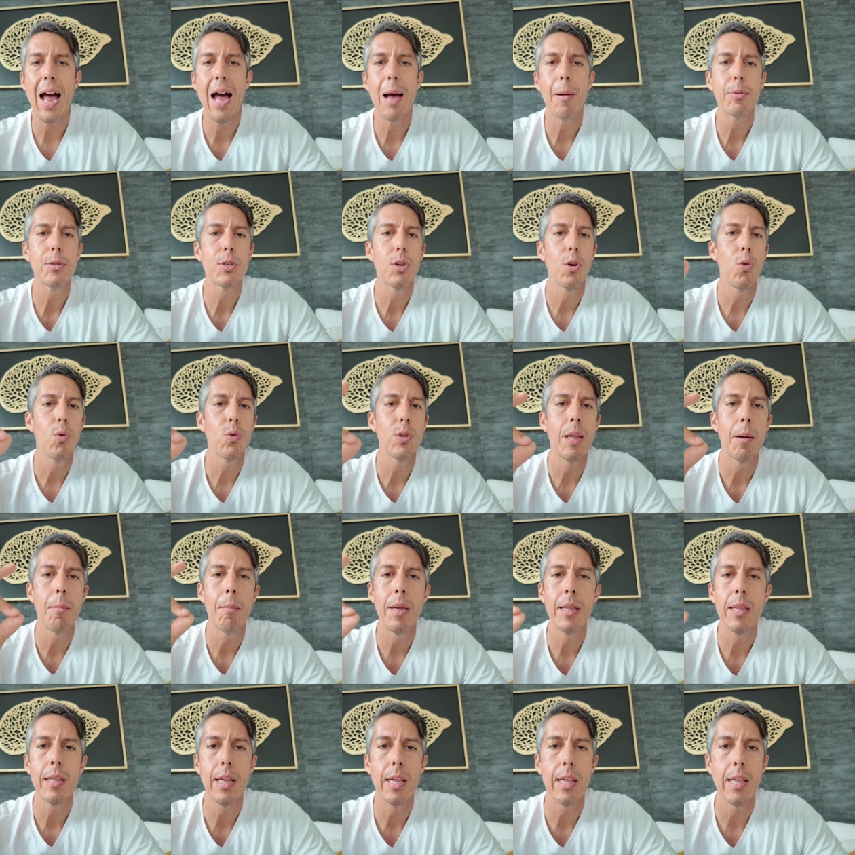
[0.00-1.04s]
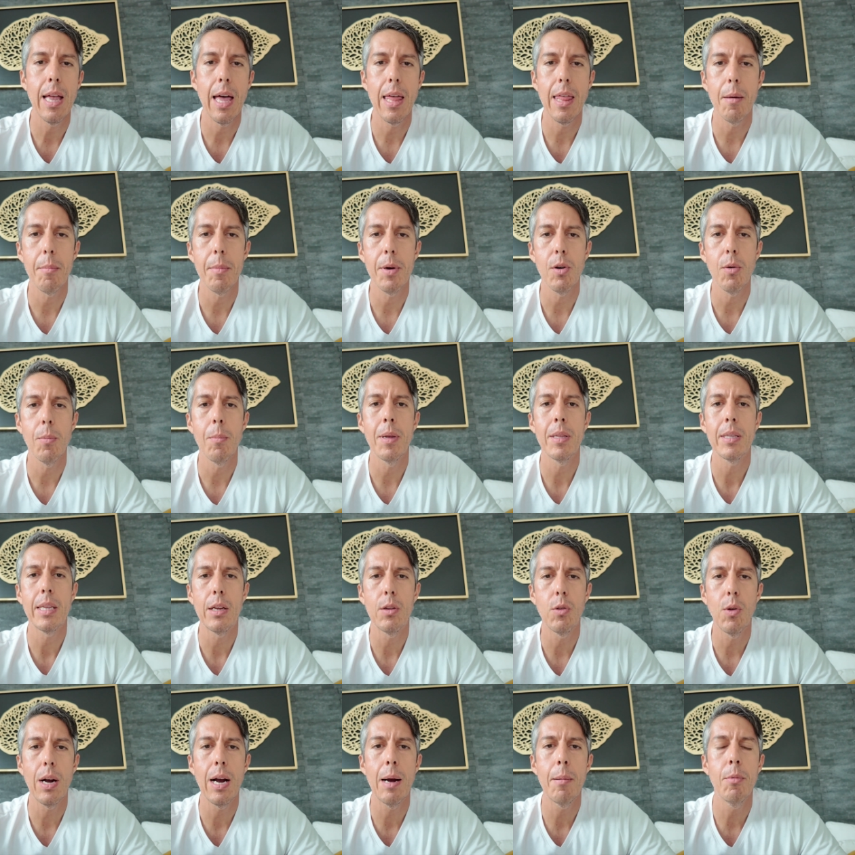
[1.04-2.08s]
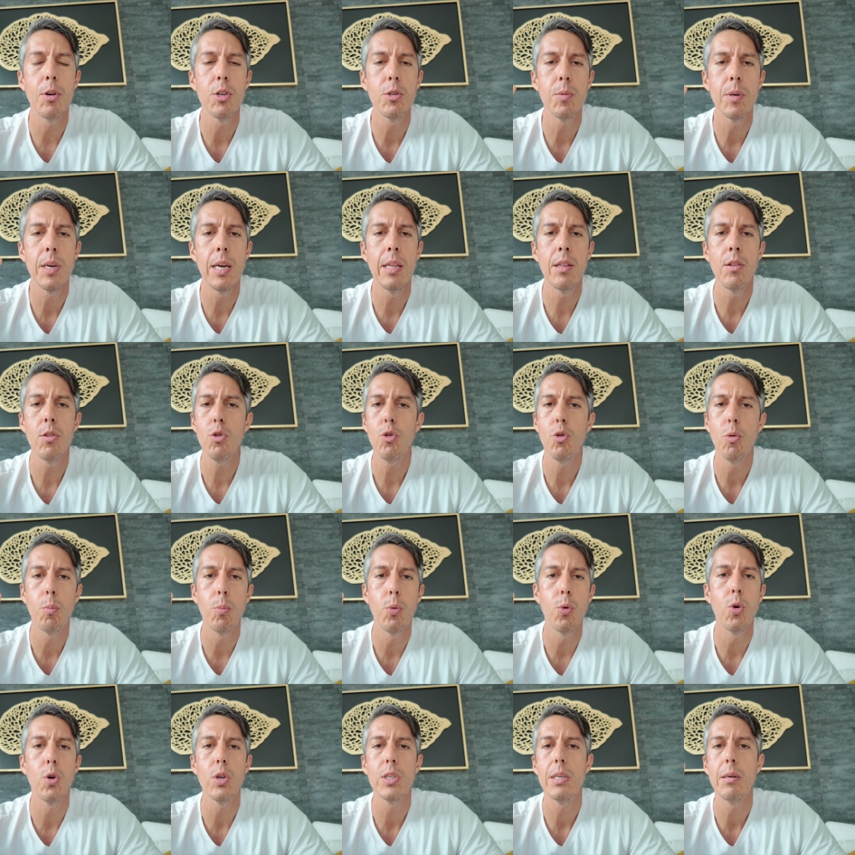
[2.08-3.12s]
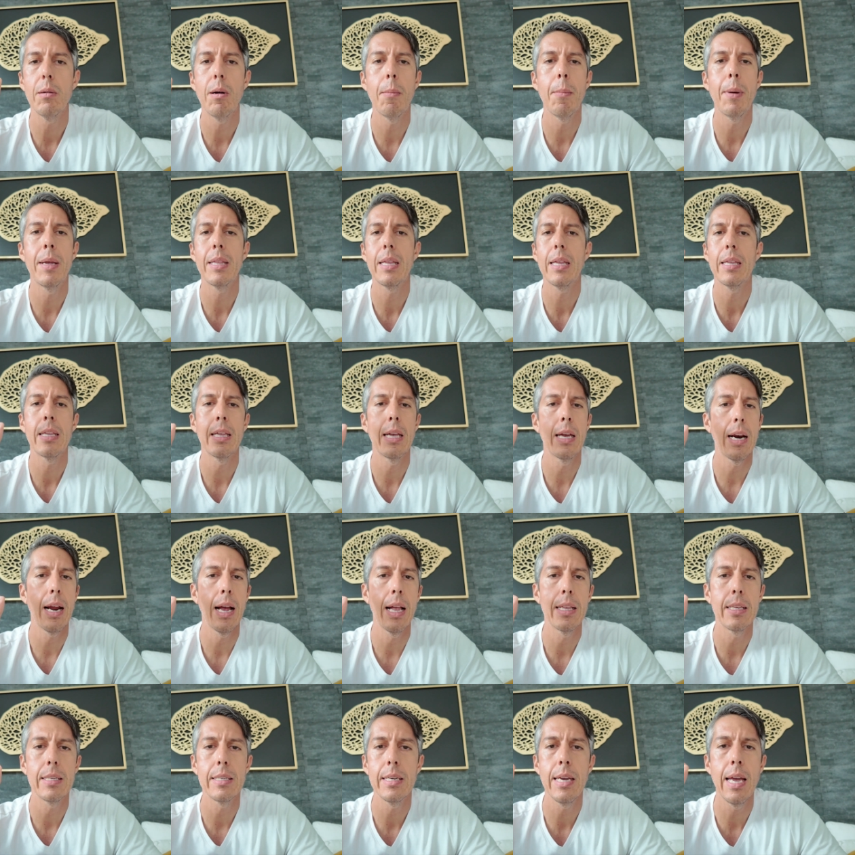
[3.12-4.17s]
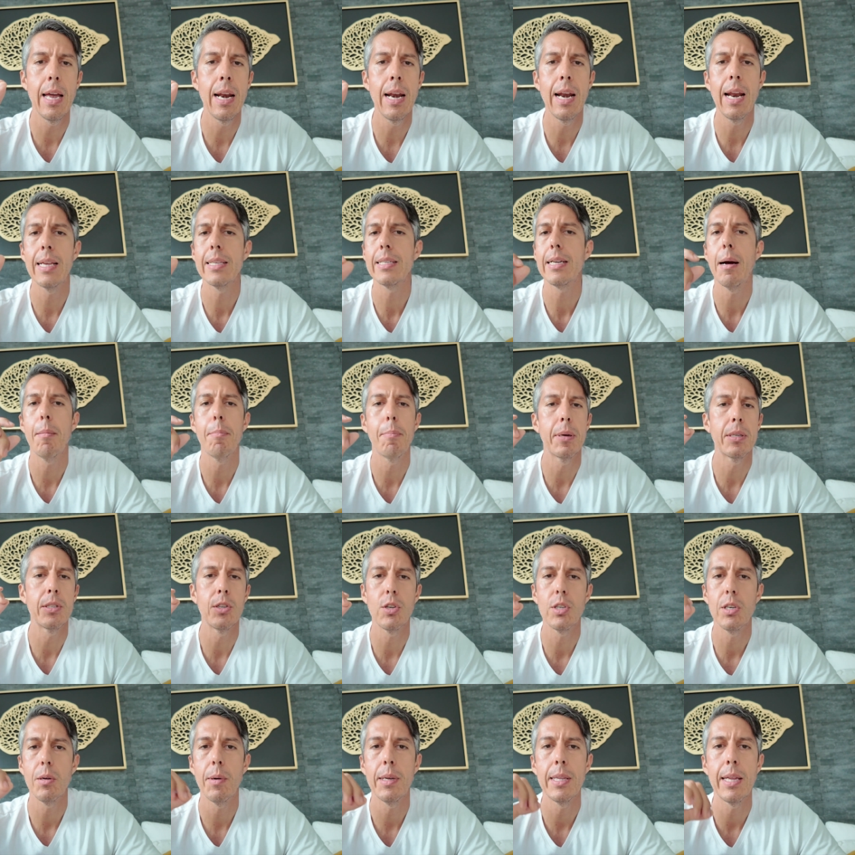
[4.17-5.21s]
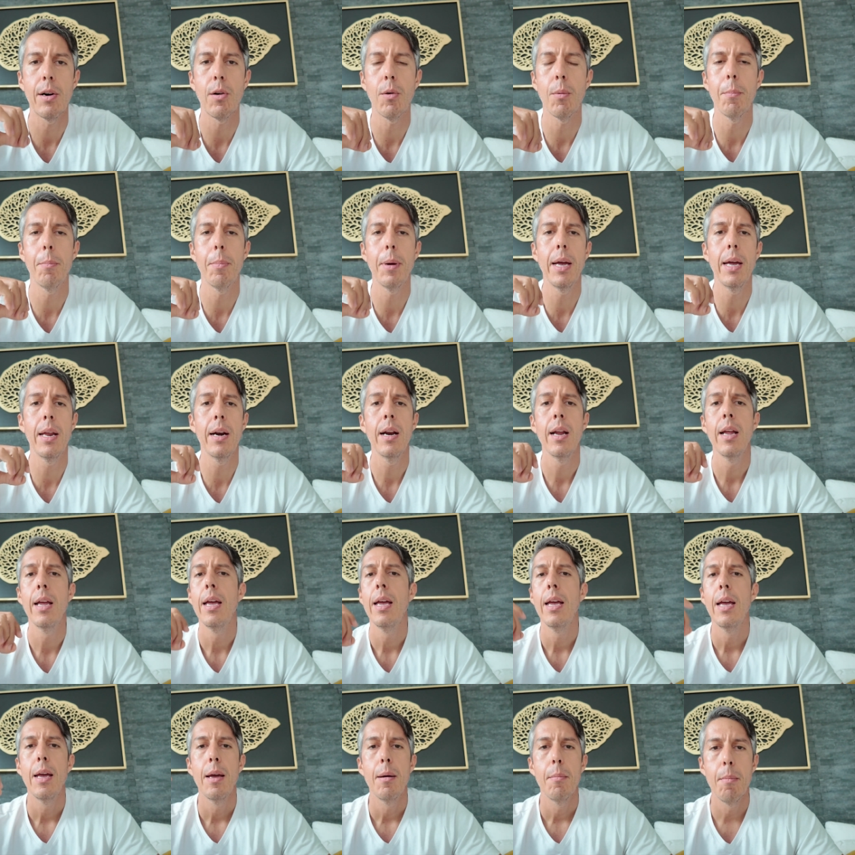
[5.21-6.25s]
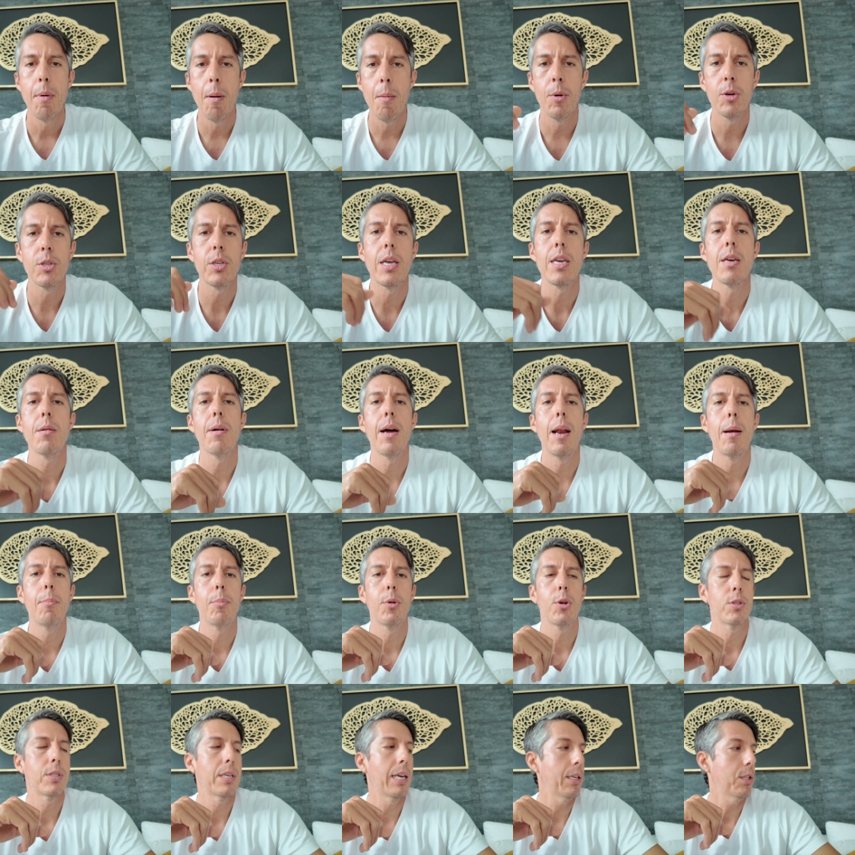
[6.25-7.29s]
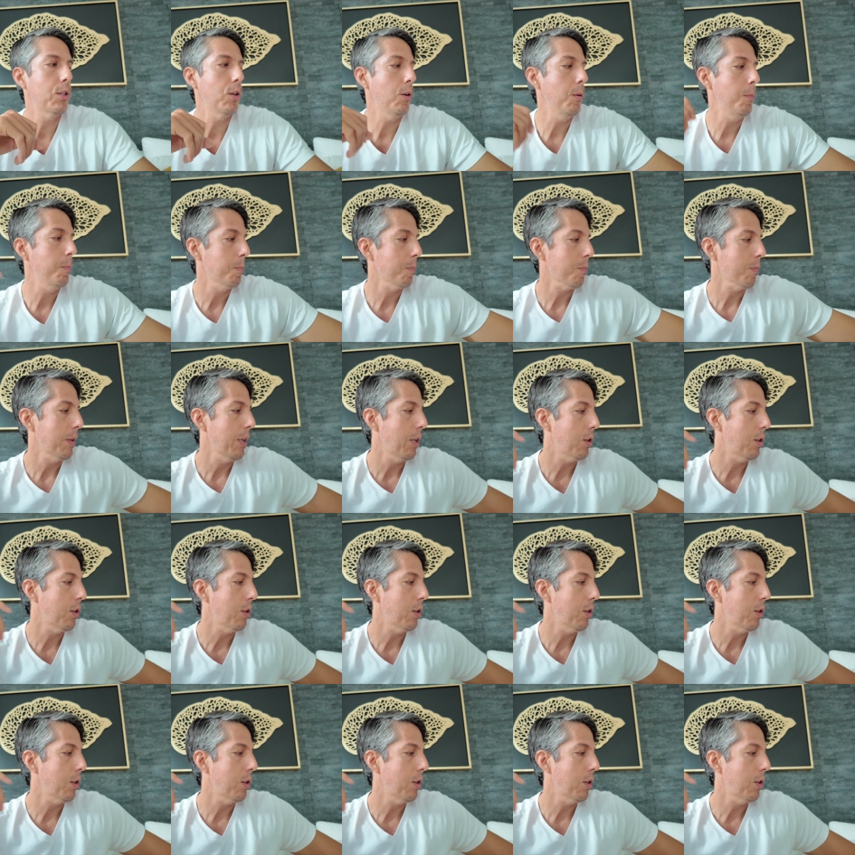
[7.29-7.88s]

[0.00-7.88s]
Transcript: Absolutamente nada, amigo. Mientras lo hagamos bien, tu puro se va a mantener al 100, las capas no se van a romper, vamos a llevar el proceso.